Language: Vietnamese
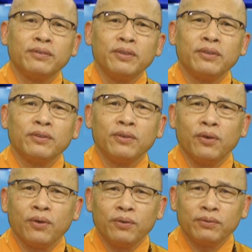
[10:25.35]
những cái
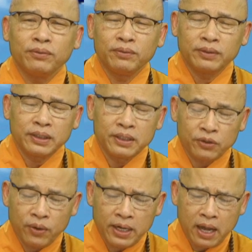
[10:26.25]
chết biến dịch
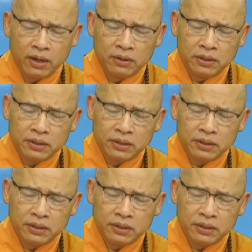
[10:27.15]
của